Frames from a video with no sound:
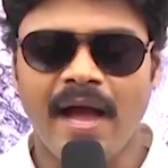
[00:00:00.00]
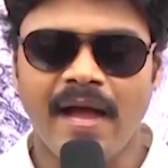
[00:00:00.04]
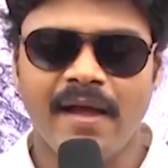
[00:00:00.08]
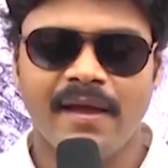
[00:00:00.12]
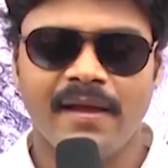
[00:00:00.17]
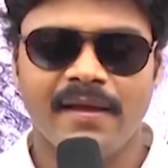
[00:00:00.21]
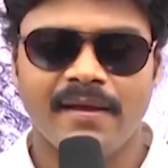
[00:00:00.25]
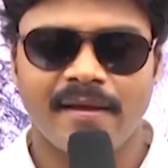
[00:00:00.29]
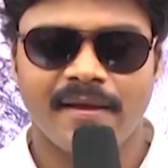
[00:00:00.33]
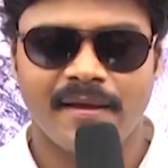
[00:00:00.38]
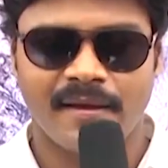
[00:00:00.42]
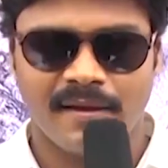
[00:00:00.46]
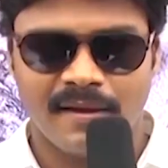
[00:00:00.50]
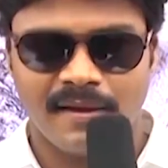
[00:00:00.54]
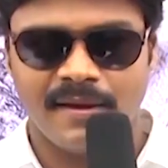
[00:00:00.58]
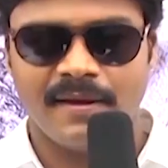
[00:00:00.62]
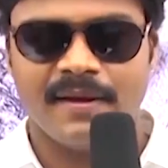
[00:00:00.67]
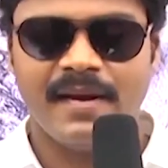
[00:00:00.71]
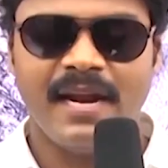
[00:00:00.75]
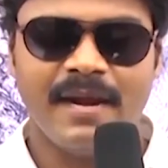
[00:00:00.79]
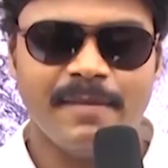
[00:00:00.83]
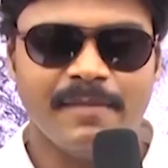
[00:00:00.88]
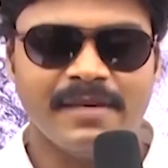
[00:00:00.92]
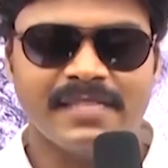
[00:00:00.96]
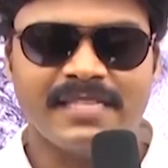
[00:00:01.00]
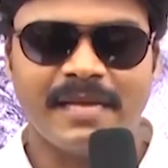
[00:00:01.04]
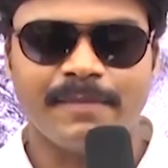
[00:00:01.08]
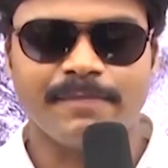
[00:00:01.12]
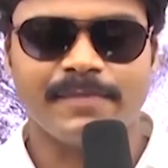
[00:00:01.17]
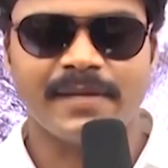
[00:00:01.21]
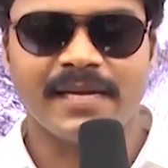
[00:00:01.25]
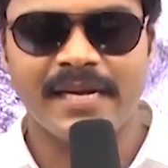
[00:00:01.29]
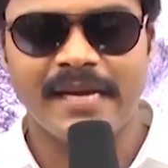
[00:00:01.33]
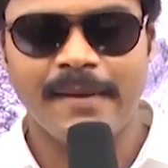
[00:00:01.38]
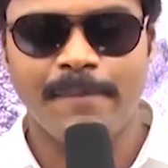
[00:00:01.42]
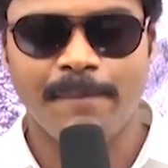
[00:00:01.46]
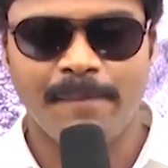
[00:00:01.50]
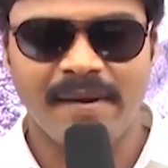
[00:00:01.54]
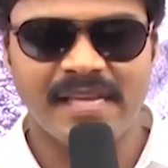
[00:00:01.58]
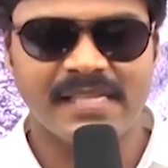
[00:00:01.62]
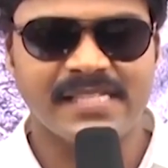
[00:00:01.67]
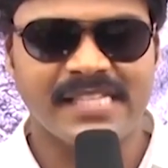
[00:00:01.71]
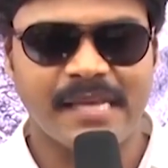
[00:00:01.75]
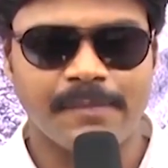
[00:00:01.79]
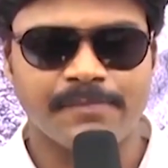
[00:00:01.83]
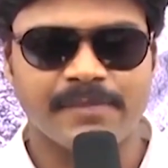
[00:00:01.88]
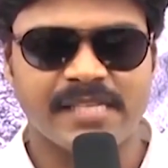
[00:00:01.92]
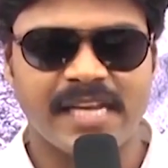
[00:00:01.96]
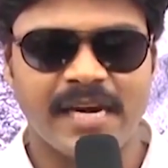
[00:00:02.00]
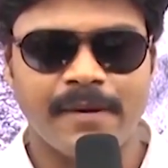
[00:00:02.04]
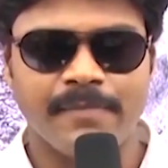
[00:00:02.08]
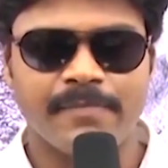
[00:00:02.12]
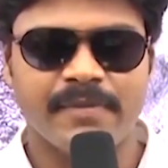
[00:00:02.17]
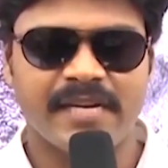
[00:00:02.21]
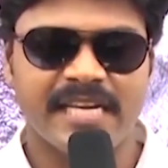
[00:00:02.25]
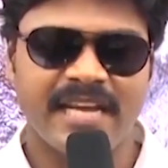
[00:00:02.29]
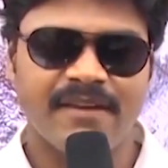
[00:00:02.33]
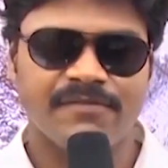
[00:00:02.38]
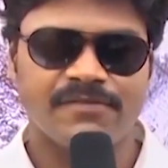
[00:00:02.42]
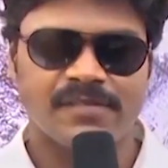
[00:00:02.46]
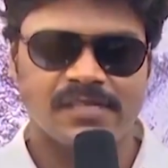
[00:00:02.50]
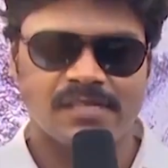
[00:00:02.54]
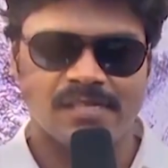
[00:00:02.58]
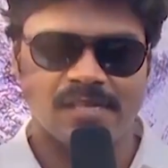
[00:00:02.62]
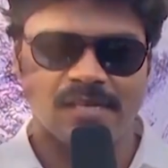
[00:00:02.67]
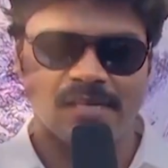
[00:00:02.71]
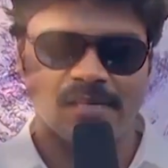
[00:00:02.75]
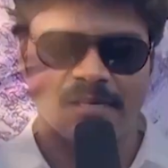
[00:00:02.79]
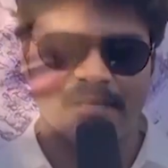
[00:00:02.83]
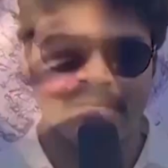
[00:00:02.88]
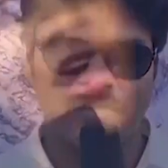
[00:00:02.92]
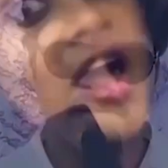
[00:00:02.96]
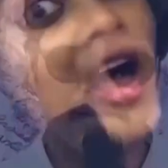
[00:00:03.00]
హాయ్ నేను మీ సప్తగిరి ప్లీజ్ సబ్స్క్రైబ్ టిఎఫ్సిసి